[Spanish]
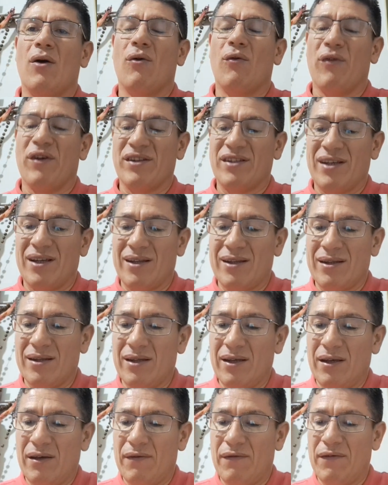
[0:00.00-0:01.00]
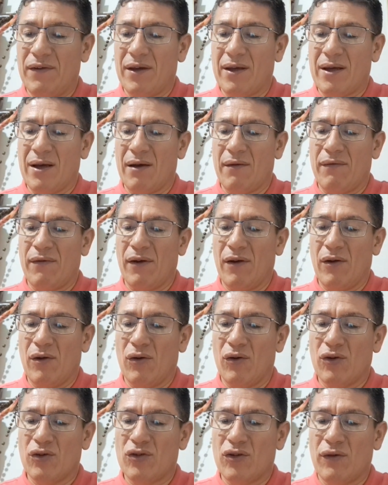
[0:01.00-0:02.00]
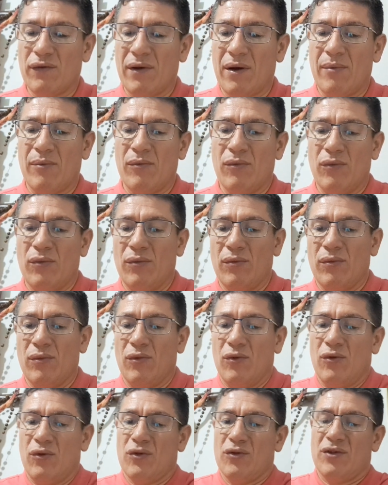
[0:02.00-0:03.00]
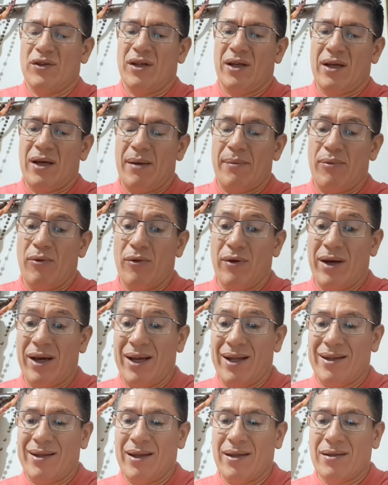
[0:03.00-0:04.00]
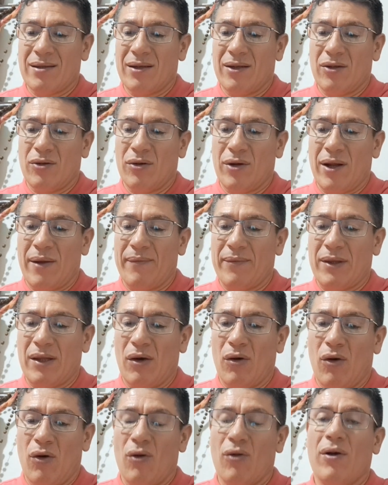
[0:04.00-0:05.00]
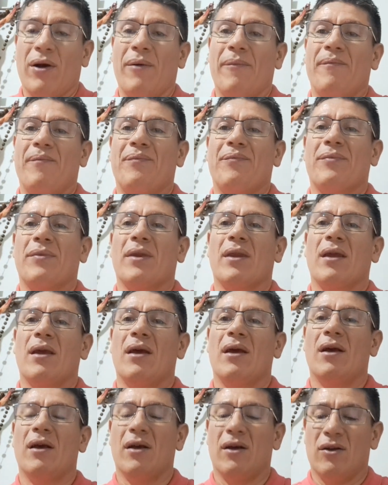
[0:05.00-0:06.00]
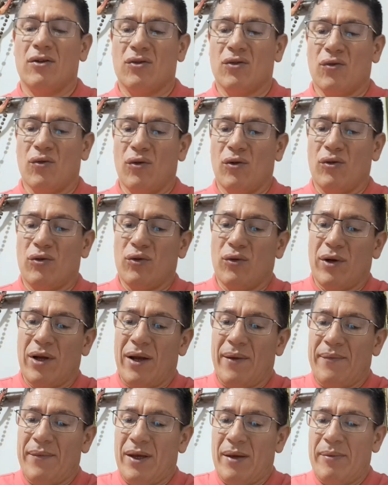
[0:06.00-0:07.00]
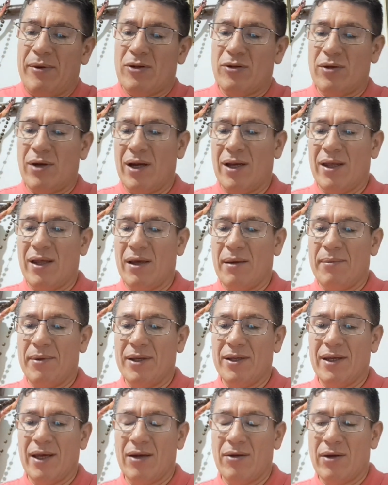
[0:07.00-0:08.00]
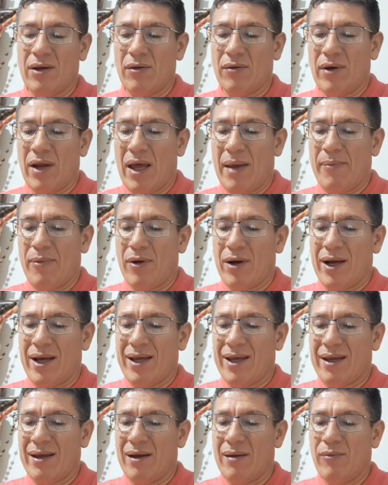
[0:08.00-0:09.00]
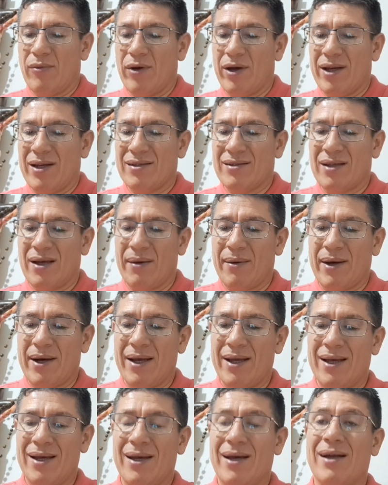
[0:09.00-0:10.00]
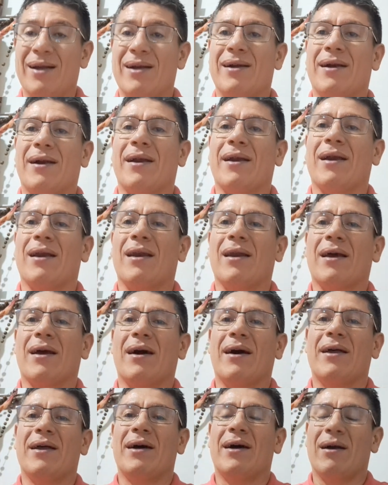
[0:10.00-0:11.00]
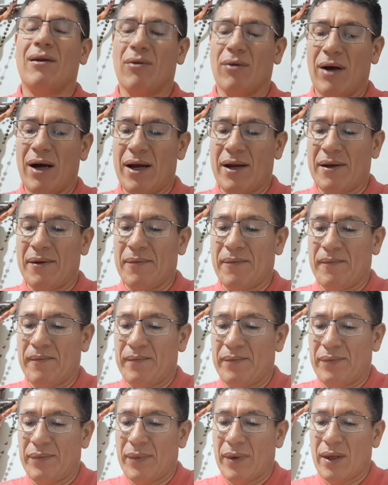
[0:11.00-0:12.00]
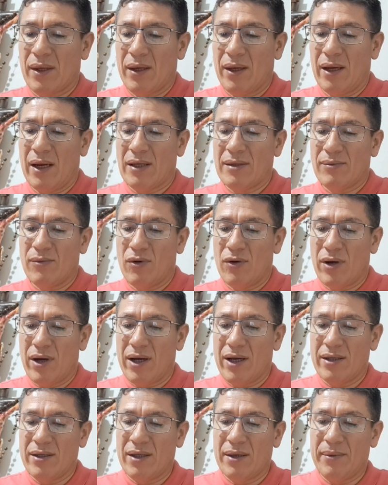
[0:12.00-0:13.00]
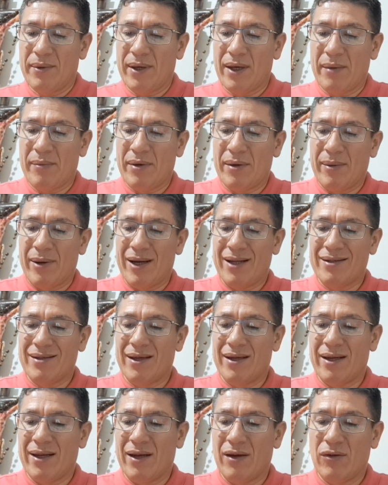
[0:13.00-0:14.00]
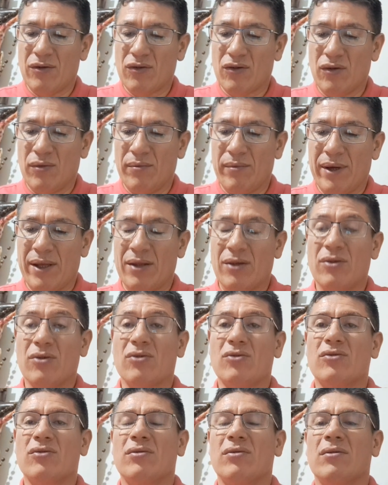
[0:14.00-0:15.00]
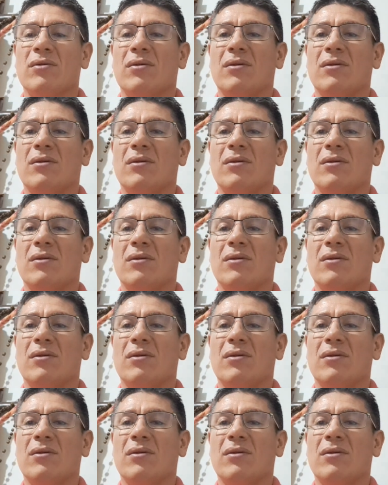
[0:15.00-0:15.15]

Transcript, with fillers: Fue científica, filósofa, música, poeta, escritora, teóloga. Su cultura y personalidad brillaron en una época en que la mujer estaba relegada al hogar y las monjas debían permanecer en los conventos.